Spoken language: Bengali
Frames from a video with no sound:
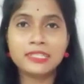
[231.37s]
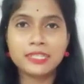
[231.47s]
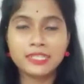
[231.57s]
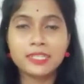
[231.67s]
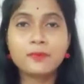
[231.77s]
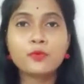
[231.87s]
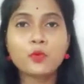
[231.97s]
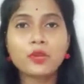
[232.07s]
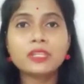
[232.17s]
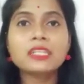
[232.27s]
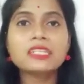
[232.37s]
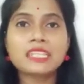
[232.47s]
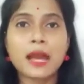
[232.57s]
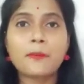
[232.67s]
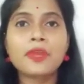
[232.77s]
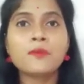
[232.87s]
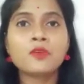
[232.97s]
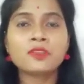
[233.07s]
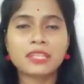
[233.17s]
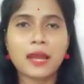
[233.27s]
যেটি প্রকৃতির চাপে
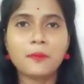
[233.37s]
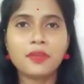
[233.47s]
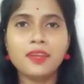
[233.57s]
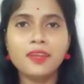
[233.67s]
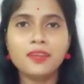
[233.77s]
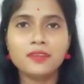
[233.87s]
এবং তাপে